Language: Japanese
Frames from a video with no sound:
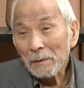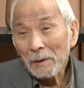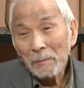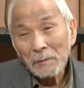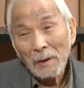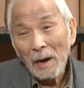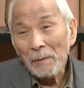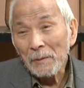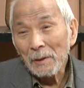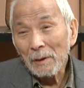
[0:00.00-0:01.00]
れはもう
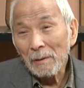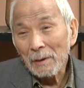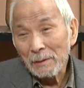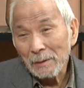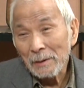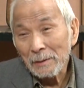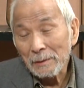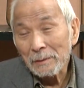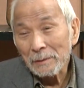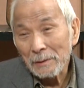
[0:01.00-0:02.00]
ダメだわしはってい
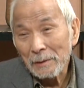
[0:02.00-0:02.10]
う